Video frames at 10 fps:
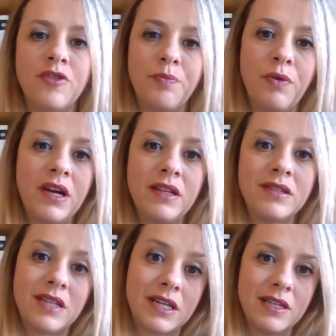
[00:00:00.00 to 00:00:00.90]
C'è poi
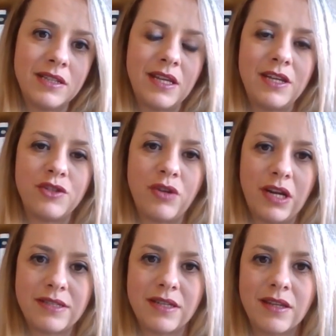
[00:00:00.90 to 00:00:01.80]
l'altra grande
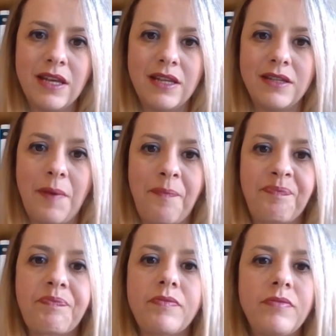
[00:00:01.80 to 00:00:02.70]
isola, la Sardegna,
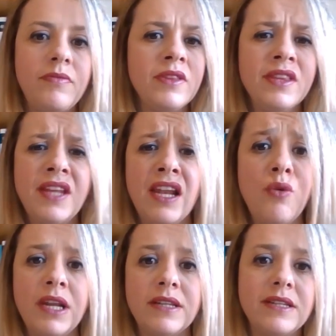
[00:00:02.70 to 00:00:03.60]
dalla
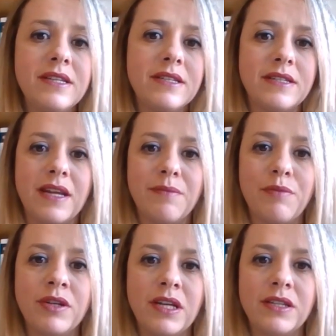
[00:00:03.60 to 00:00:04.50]
quale i tedeschi
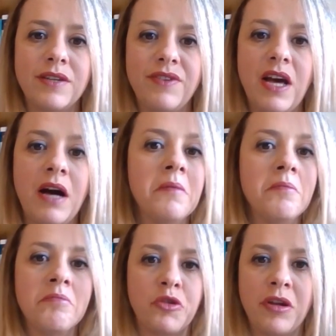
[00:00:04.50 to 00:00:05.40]
sarebbero andati via
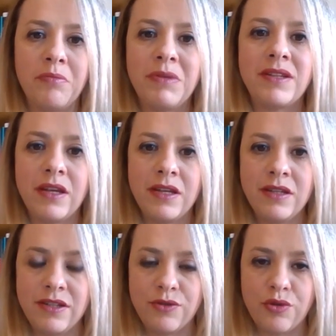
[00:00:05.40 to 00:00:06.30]
totalmente
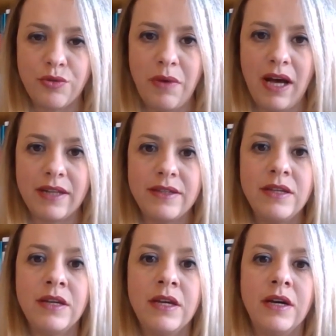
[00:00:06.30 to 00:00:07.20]

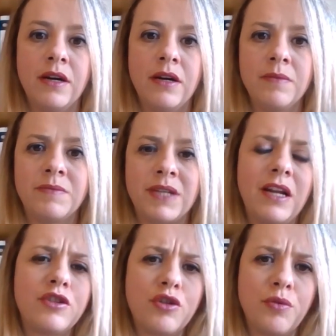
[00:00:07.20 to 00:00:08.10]
indisturbati, eh,
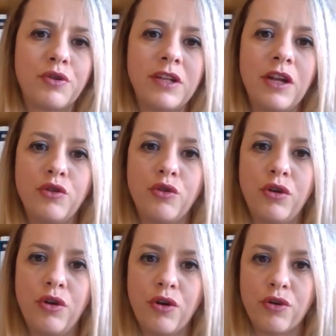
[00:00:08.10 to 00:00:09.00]
tra l'altro portando
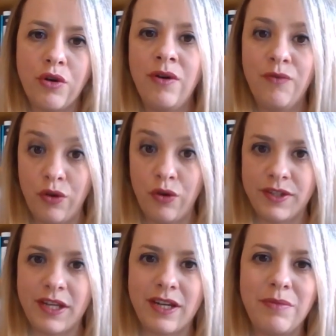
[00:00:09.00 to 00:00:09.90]
con loro
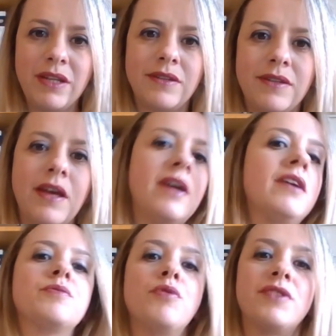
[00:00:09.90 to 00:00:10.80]
volontariamente,
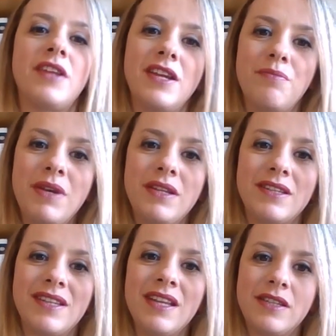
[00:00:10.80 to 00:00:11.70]

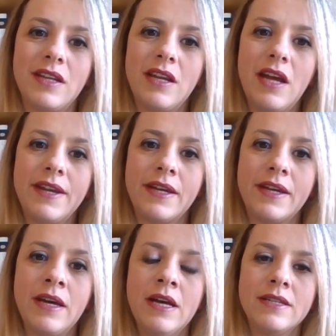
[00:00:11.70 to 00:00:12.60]
spontaneamente tanti italiani
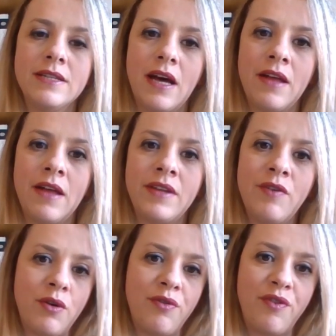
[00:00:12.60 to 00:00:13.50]
che
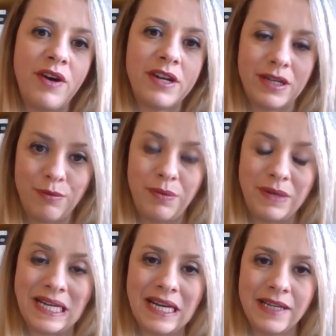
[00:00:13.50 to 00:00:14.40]
andavano a fare
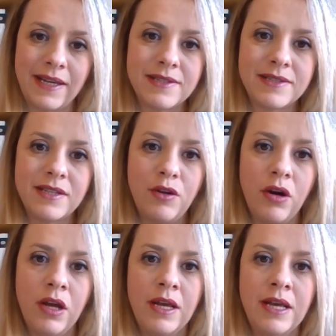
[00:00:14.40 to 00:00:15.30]
repubblicani a
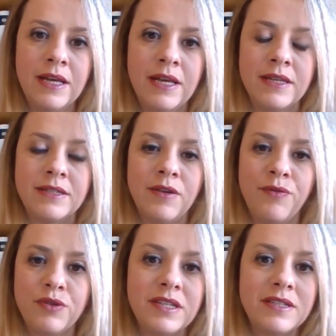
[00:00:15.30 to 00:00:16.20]
Salò, se
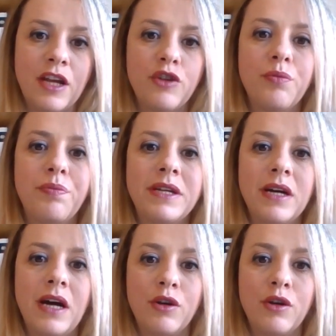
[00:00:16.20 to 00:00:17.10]
non fosse stato
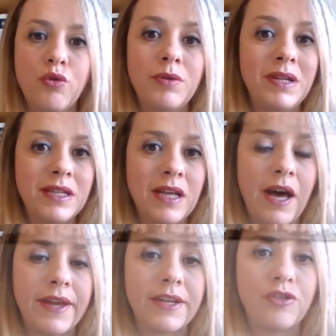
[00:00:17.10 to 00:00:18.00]
per alcuni
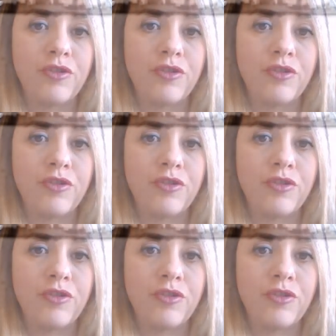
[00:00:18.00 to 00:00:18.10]
militari e